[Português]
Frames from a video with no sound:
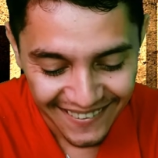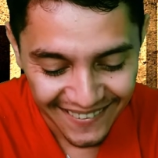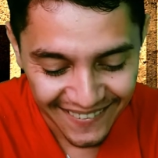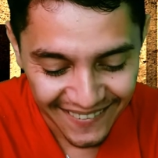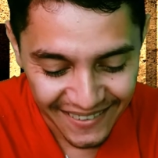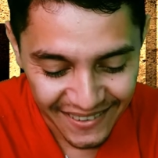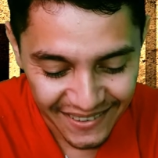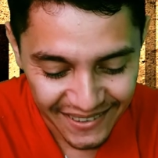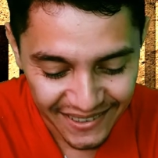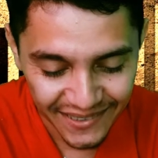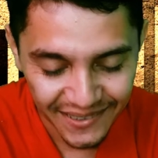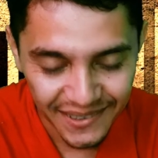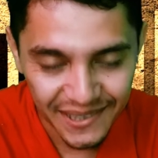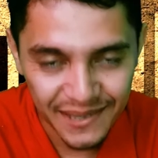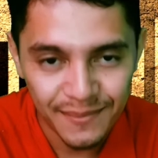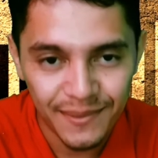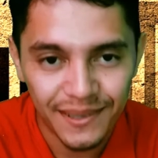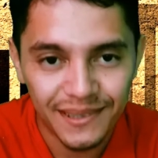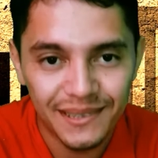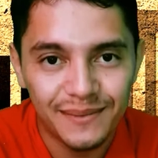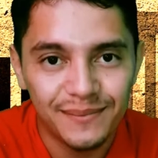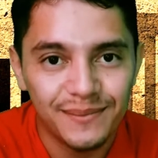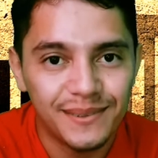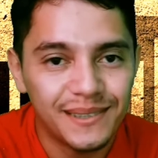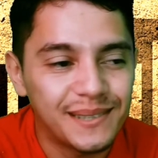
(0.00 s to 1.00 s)
Olha só o que
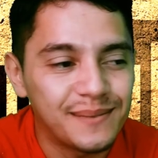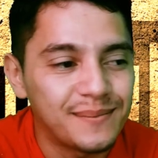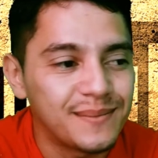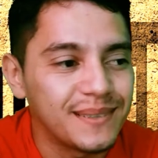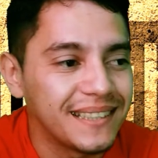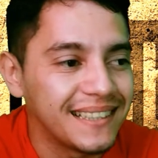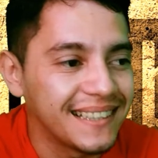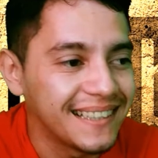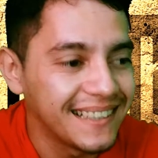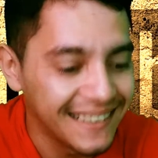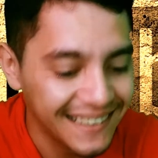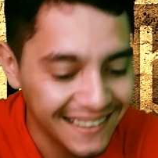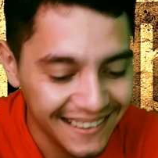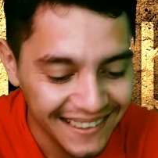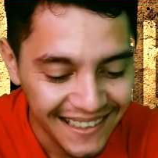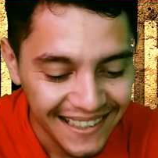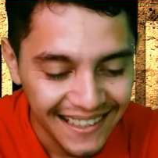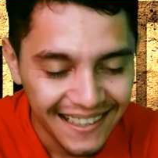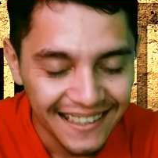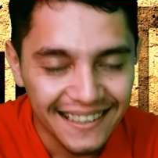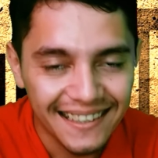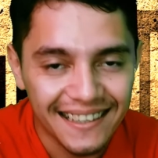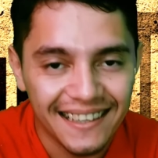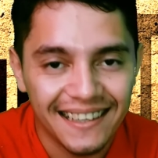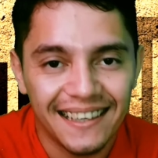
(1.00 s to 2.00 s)
manda pra mim.
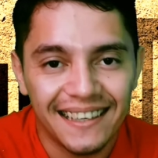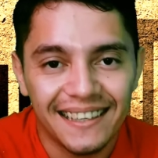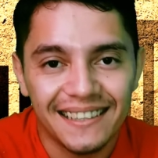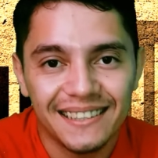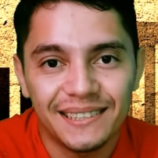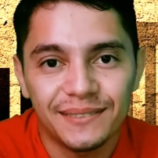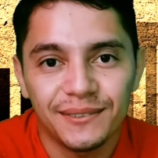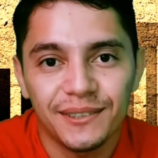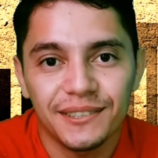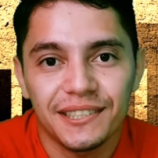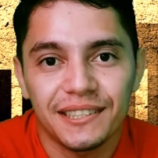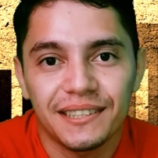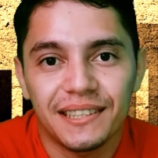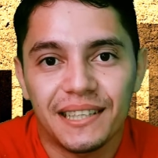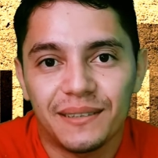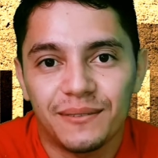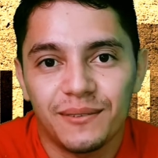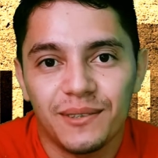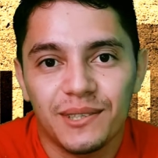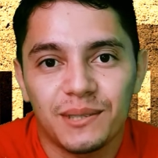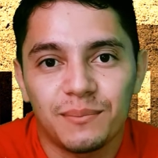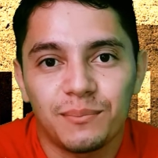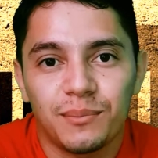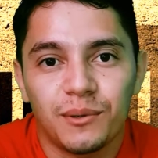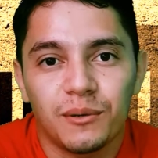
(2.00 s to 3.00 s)
Cara, se você tá
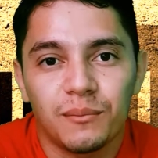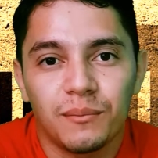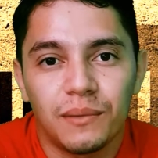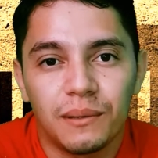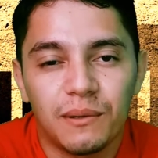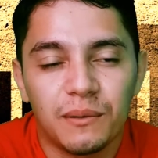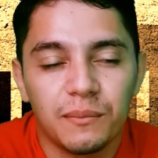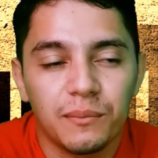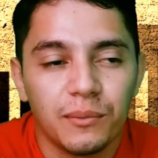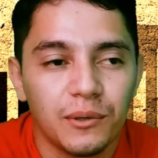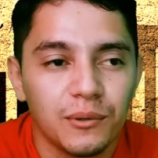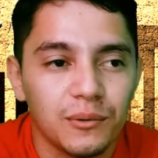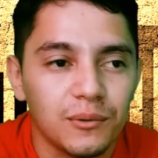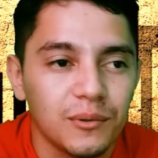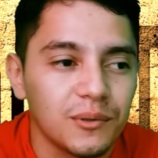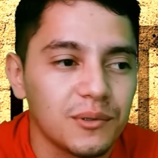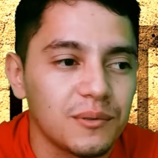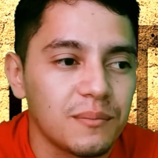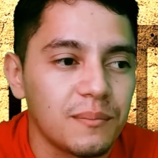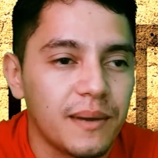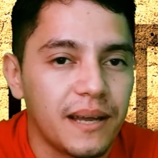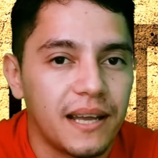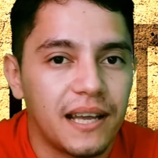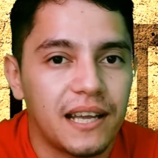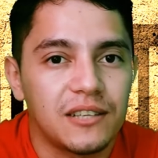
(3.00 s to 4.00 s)
com esse problema, procura
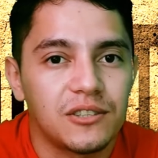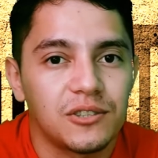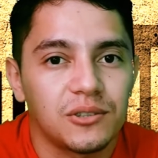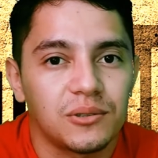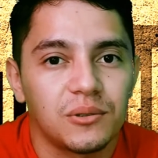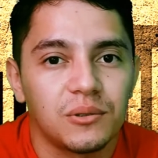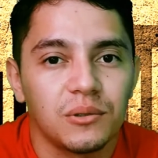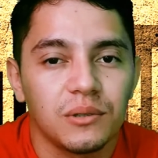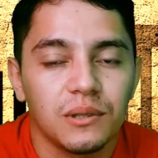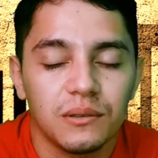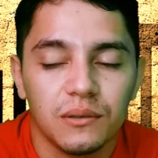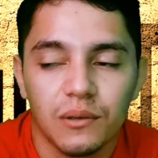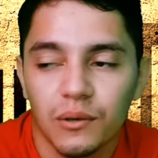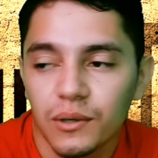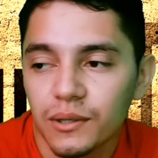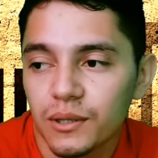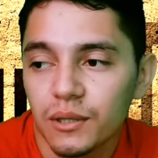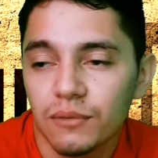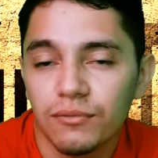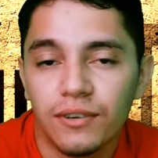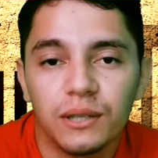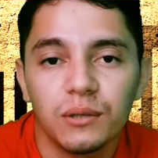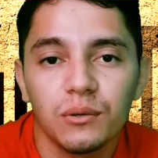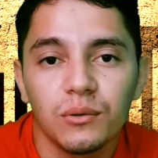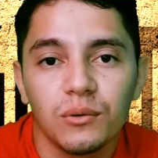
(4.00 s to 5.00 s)
um médico. Ou,
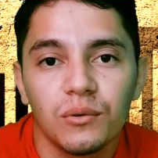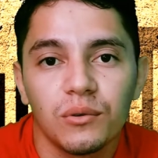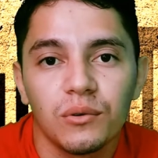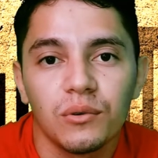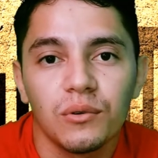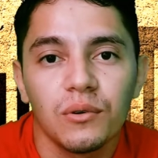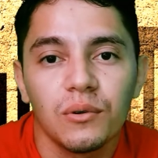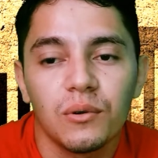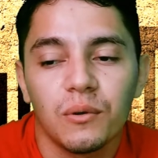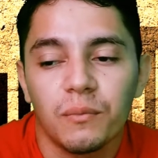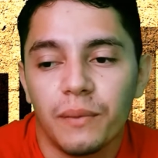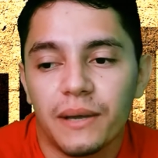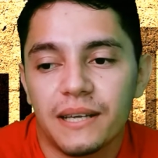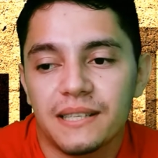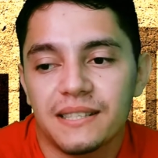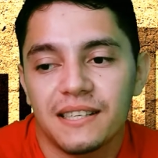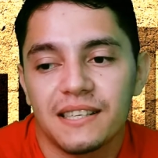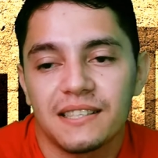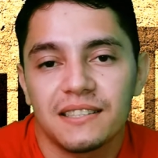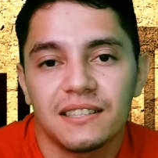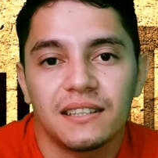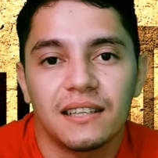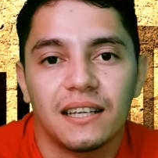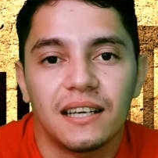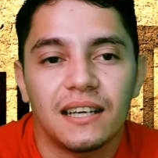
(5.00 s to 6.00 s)
então vai no Google,
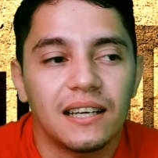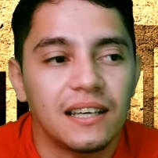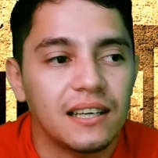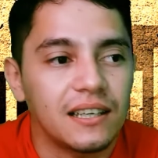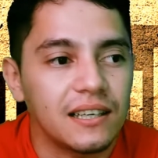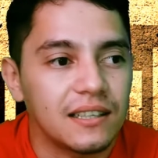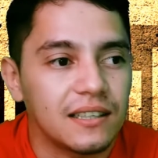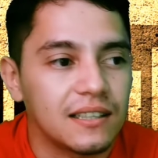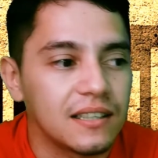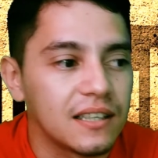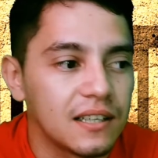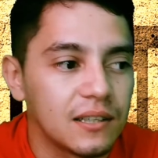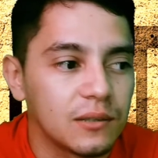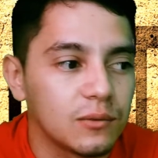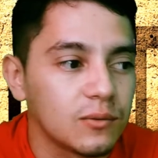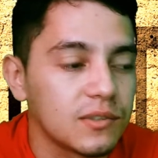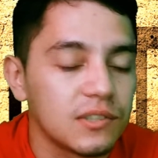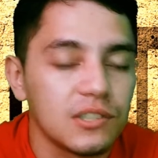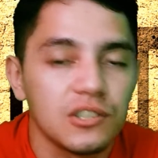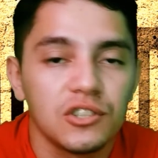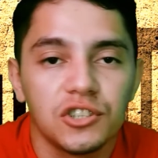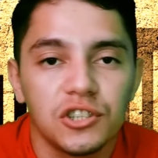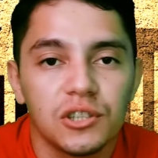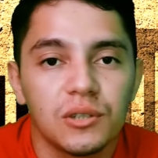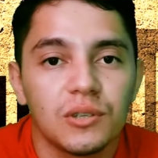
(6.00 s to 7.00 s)
pesquisa lá. No
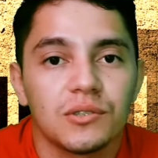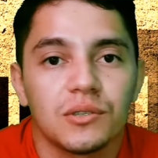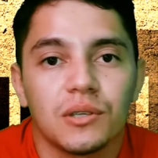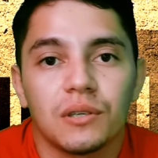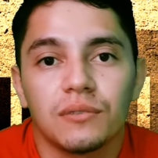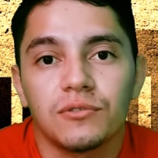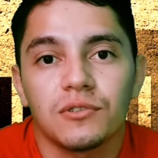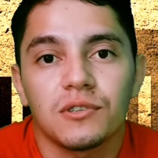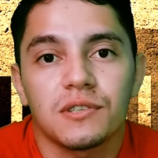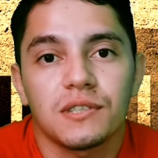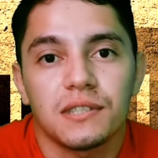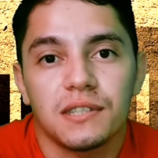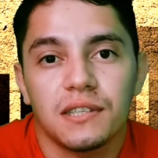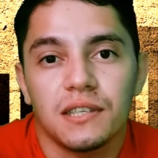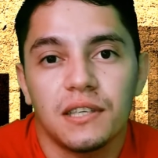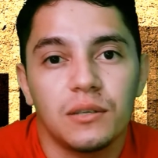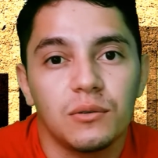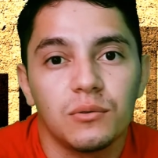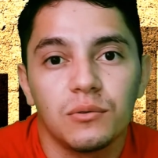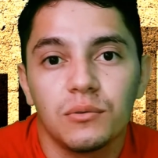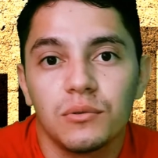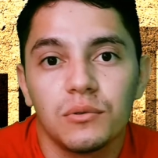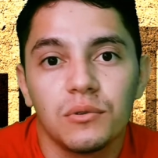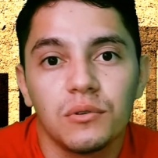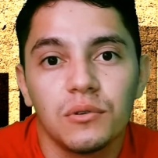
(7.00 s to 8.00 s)
sigilo, só você
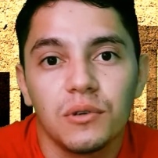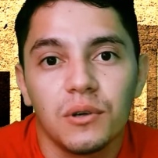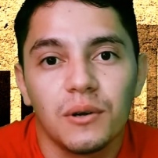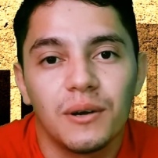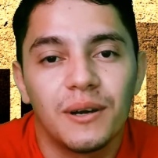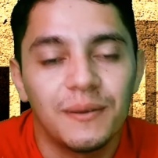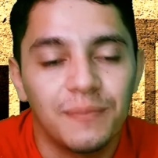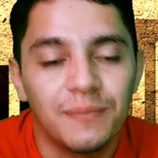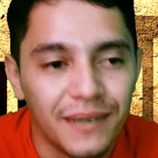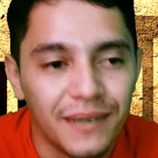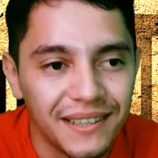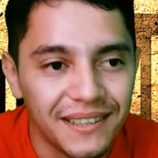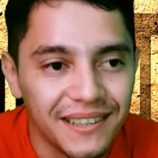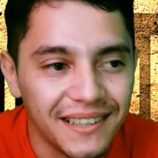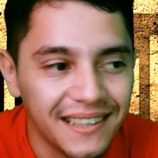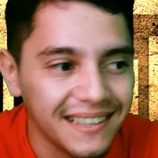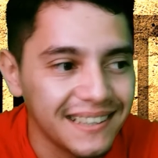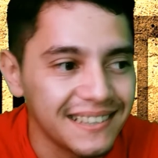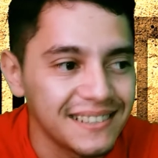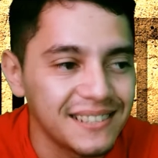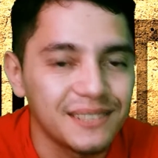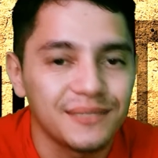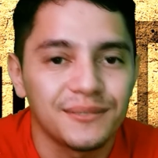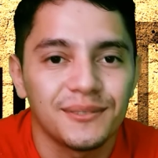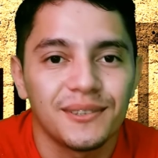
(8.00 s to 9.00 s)
e o Google. pra
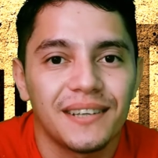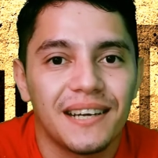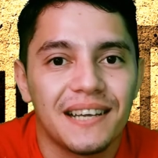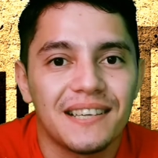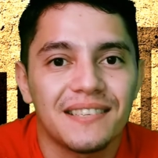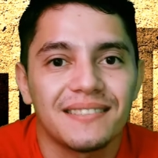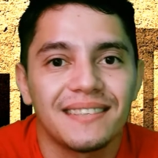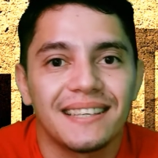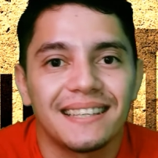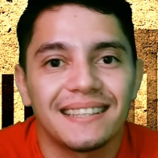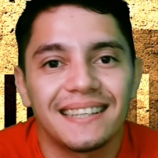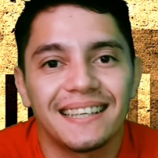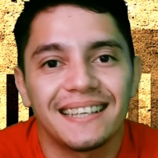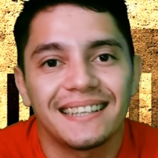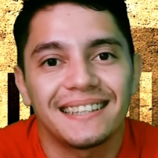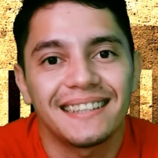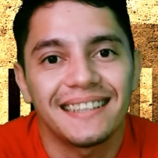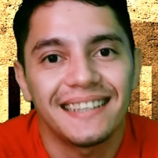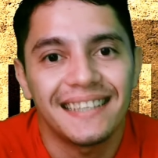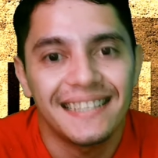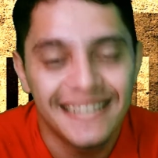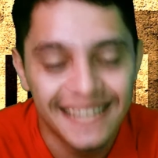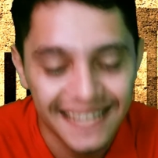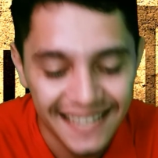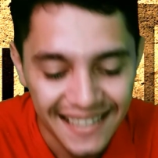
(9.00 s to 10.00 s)
que divulgar isso na
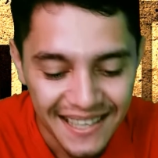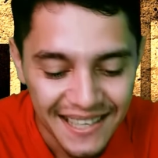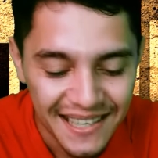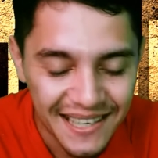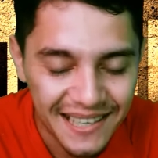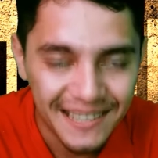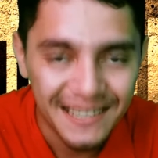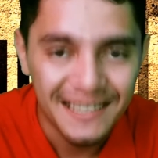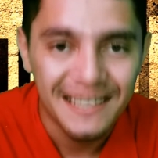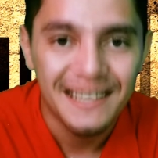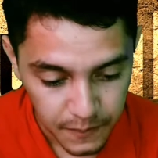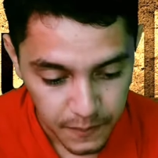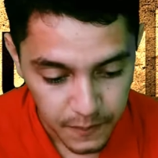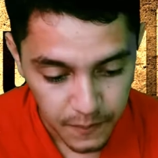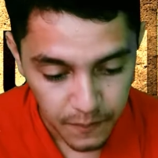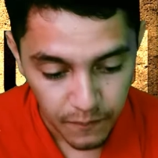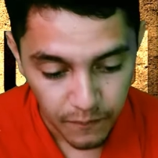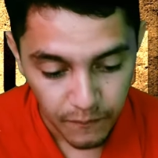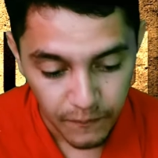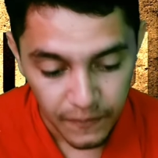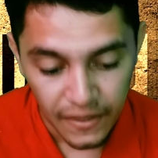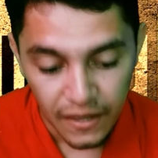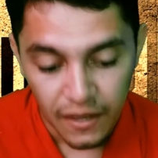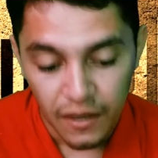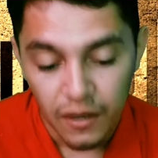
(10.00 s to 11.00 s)
internet?
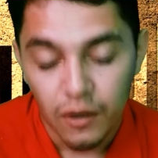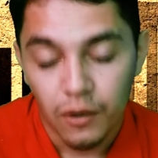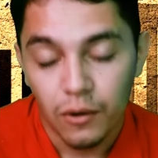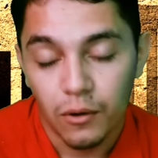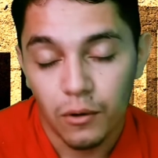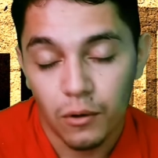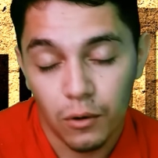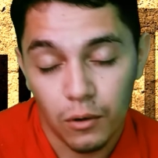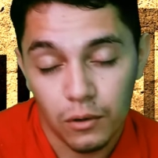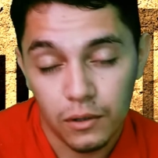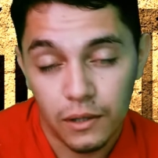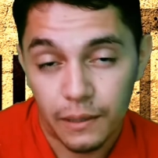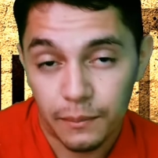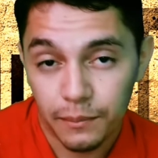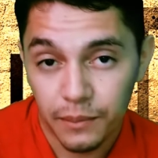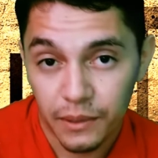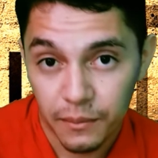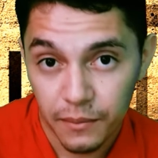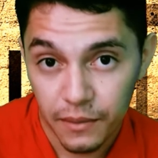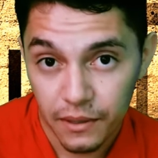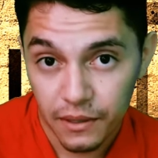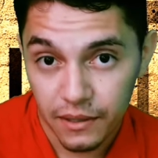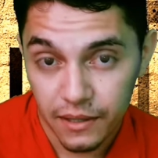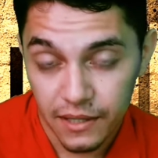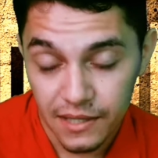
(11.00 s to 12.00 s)
Olha a
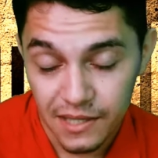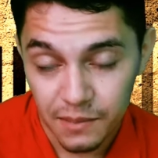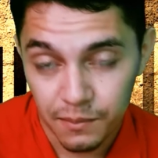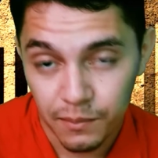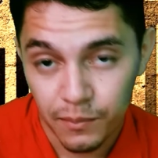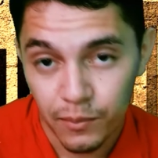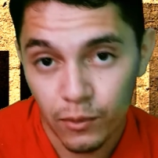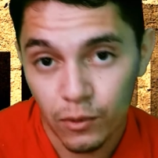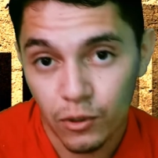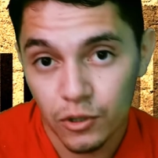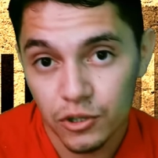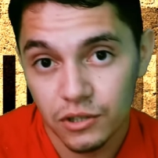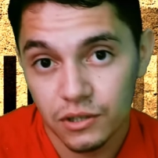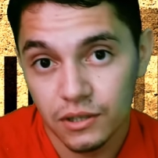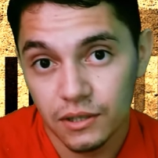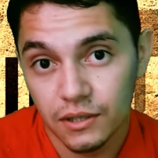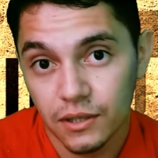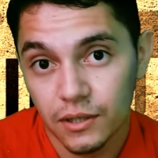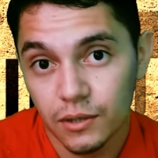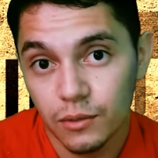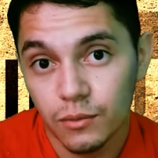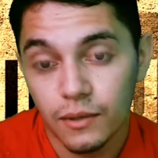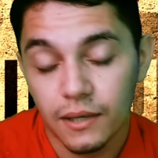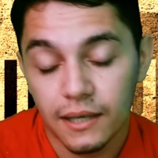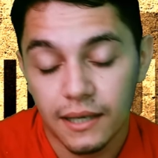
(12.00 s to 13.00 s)
primeira resposta
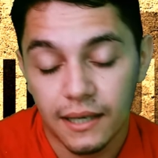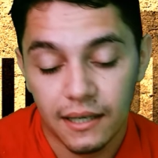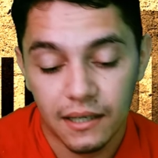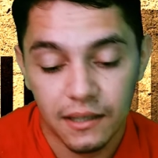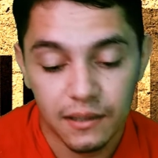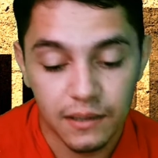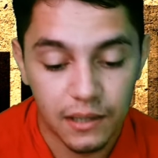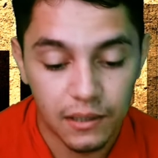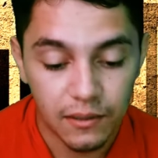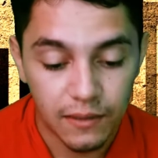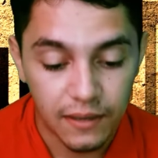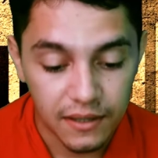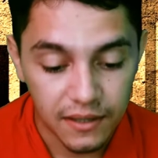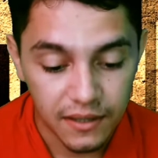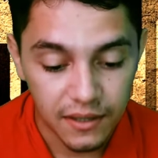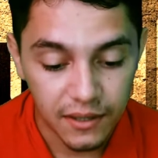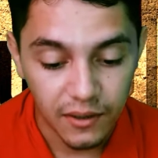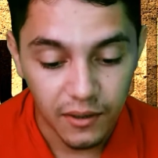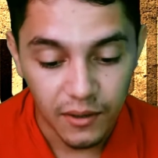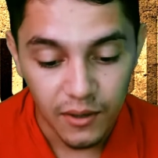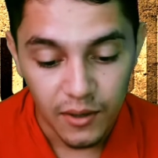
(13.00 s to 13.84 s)
que um cara deu aqui,